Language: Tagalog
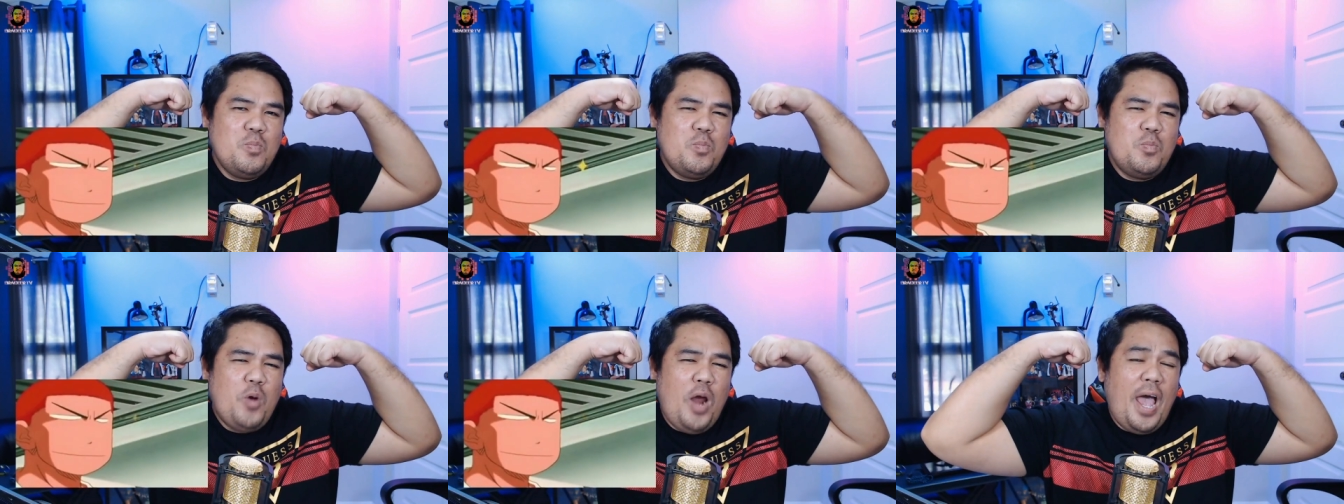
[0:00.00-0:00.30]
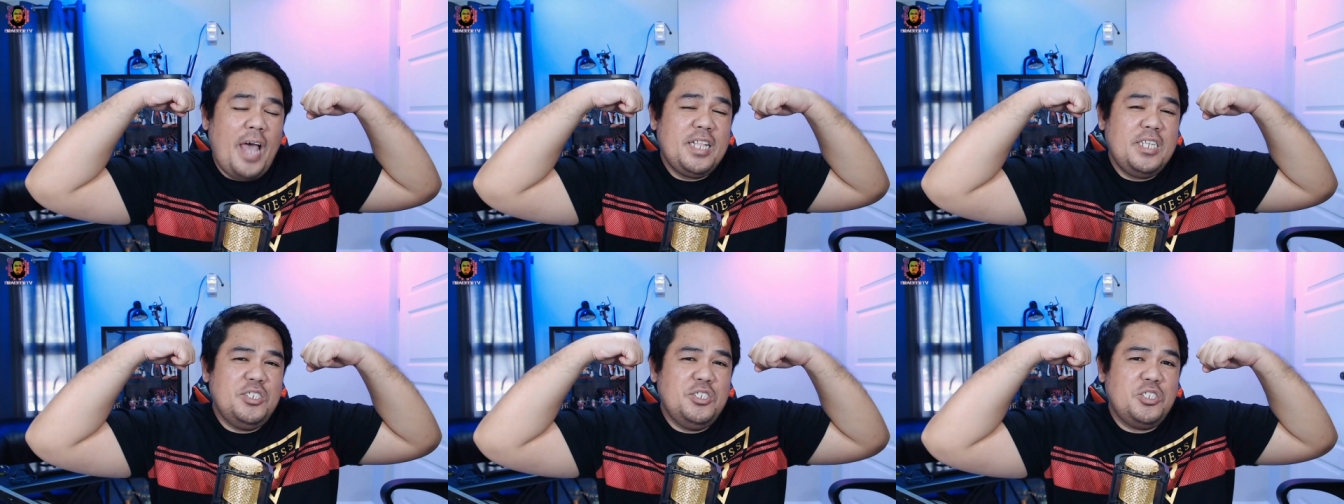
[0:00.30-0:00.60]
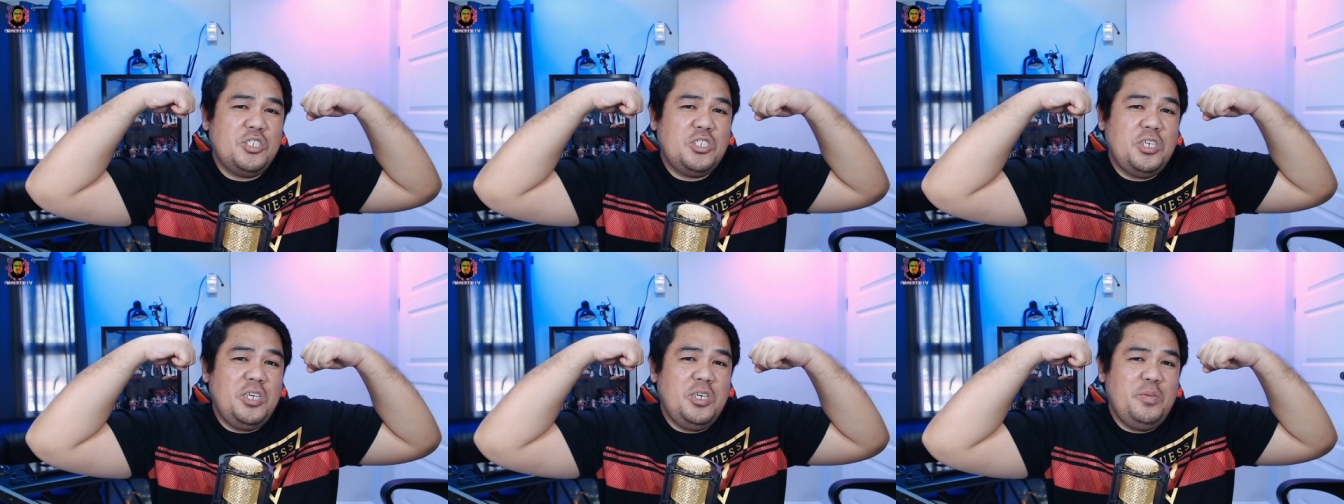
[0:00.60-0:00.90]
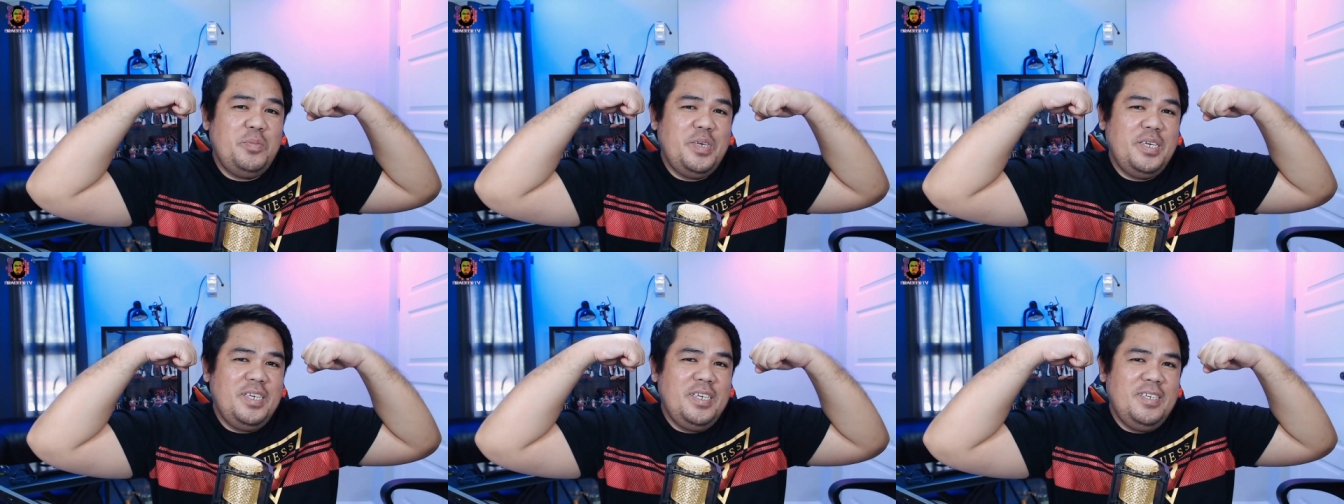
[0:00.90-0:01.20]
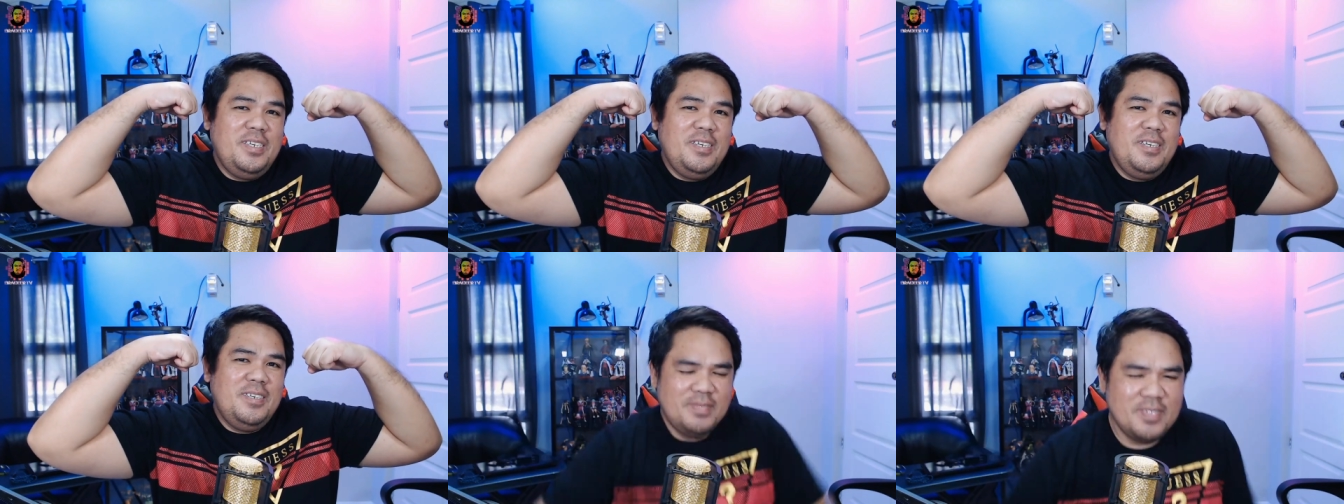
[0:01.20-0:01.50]
Brother TV.
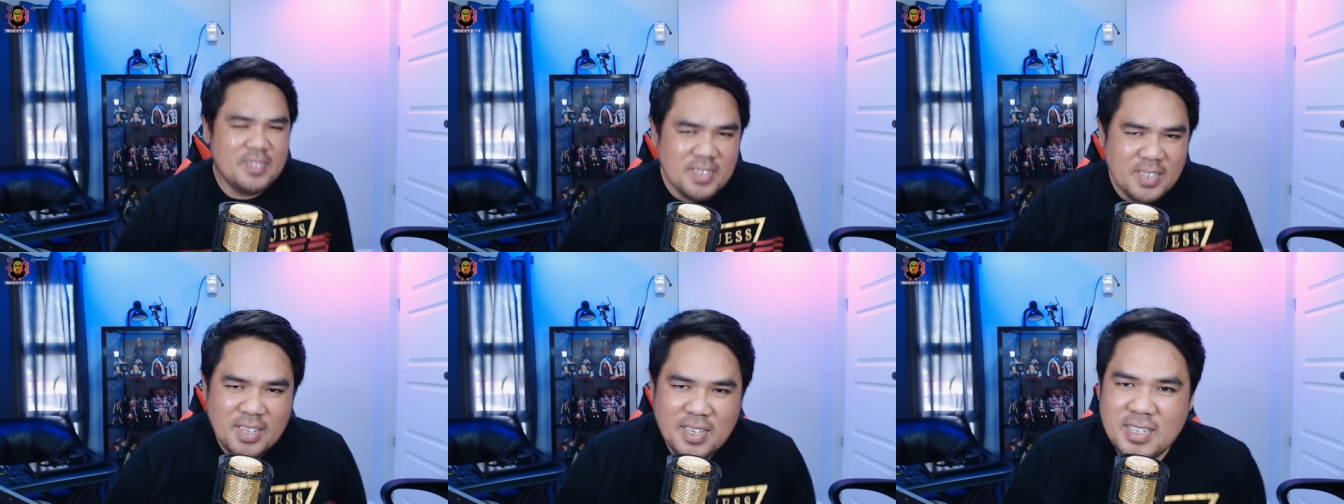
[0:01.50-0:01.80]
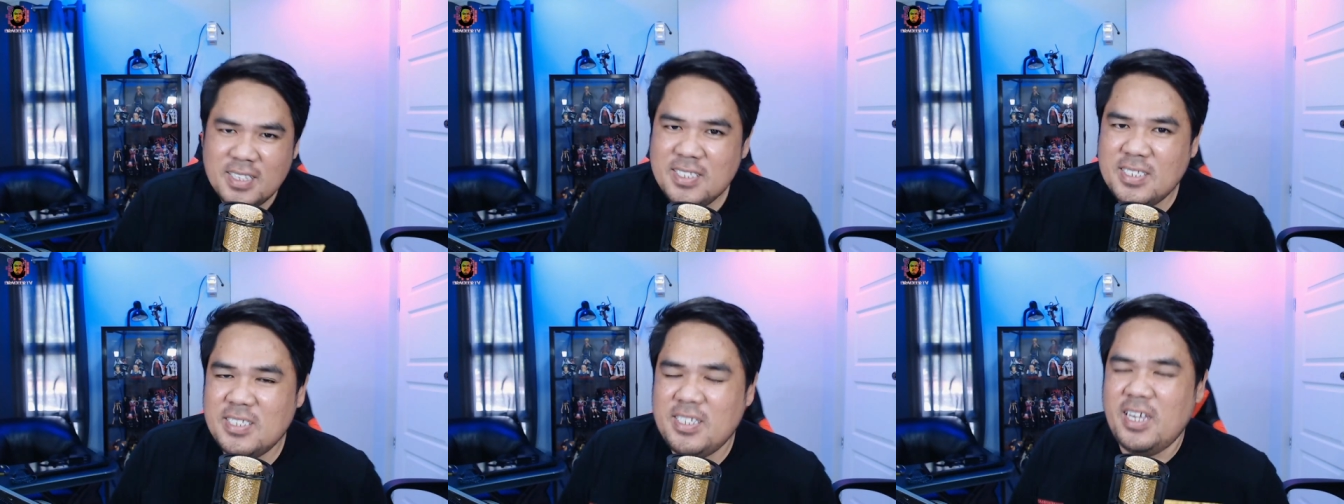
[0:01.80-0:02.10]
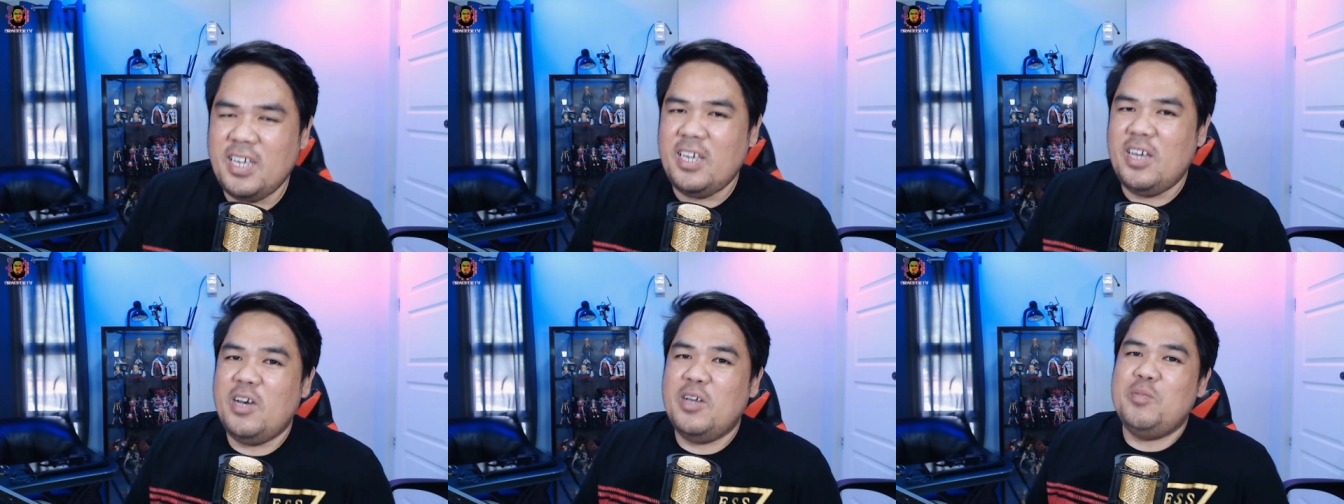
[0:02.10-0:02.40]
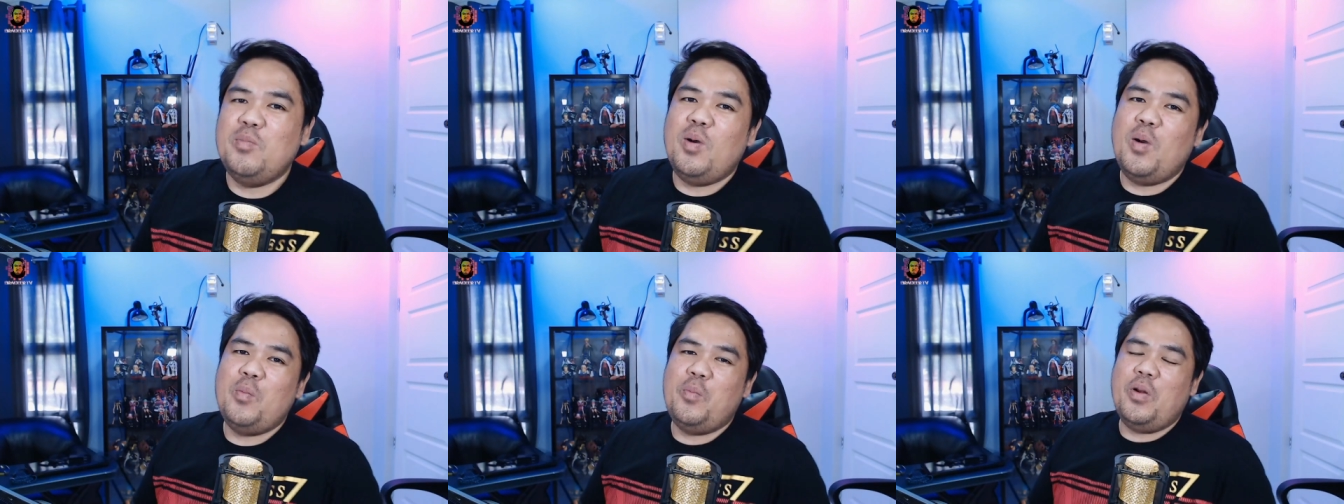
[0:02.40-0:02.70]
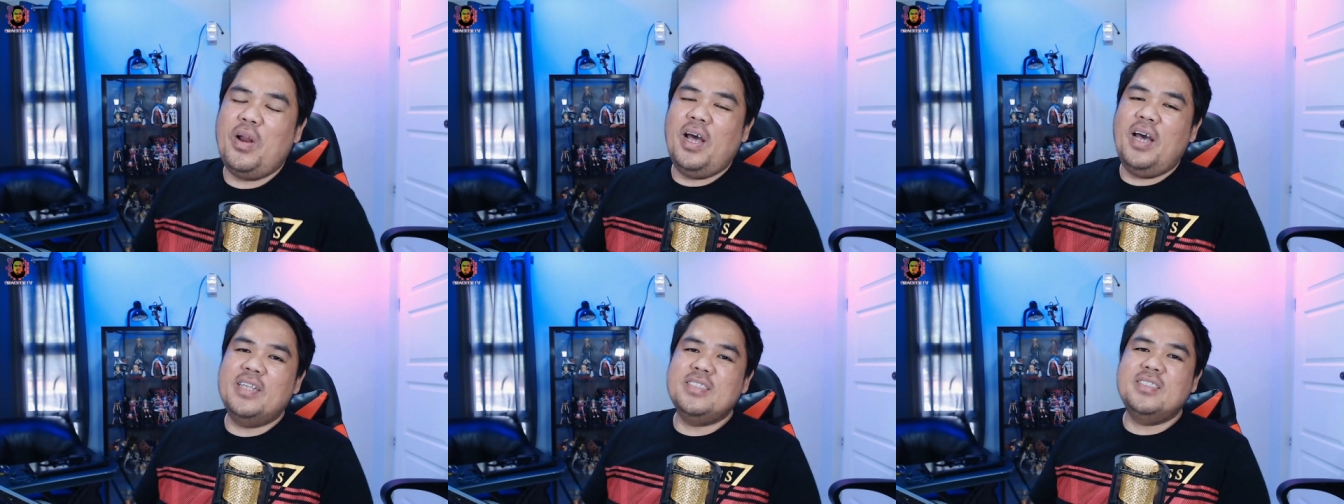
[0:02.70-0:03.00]
Ayan mga
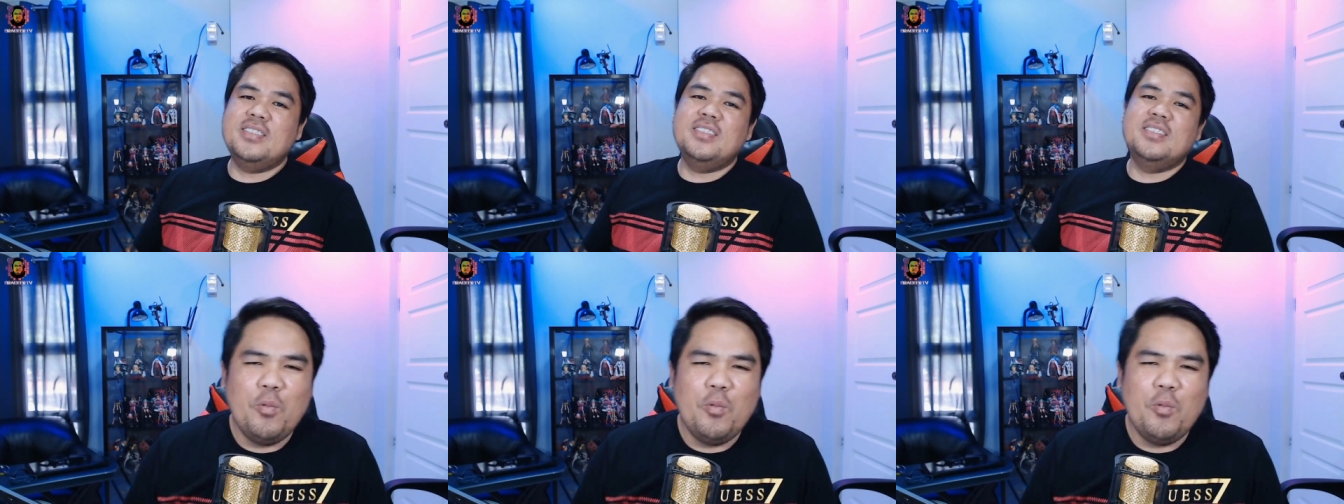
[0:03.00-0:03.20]
brad,